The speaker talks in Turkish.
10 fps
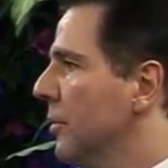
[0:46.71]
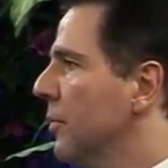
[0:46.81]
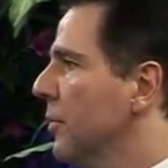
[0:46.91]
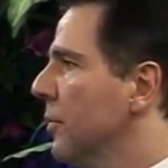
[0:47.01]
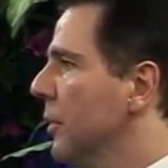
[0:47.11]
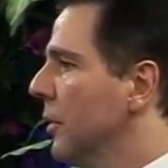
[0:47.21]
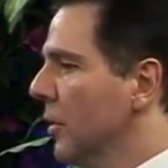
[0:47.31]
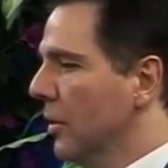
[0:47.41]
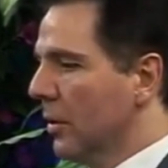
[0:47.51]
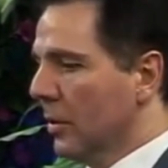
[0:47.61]
Neydi?
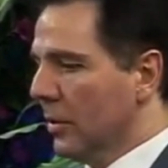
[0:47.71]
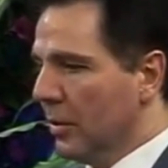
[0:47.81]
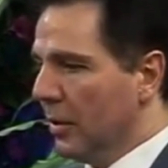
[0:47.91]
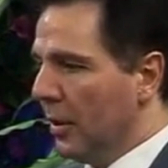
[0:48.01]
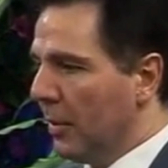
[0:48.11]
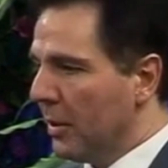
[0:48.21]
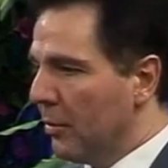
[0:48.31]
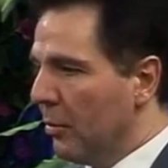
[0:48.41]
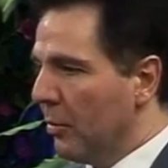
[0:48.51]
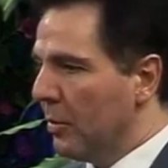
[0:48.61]
Kısaca anlat. Hemen
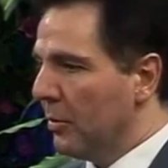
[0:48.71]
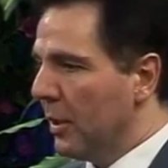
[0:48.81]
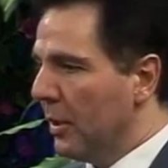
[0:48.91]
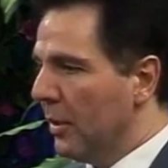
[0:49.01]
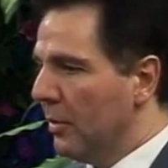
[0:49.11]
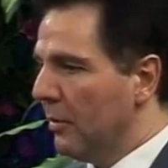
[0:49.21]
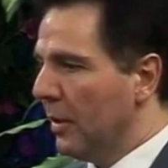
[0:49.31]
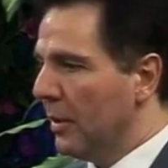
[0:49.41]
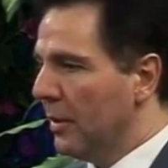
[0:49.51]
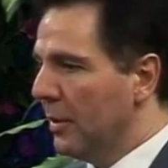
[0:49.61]
hazırlıyorum hocam inşallah.
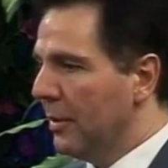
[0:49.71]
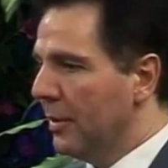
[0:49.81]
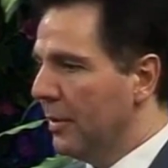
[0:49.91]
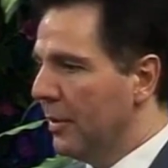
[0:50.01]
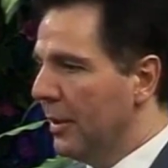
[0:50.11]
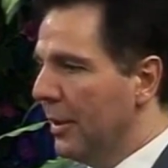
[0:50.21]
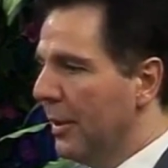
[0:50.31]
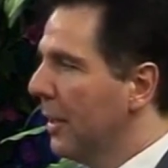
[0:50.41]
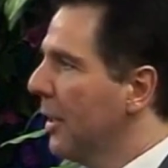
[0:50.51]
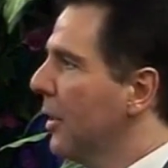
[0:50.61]
Hazırlama ezberinden anlat.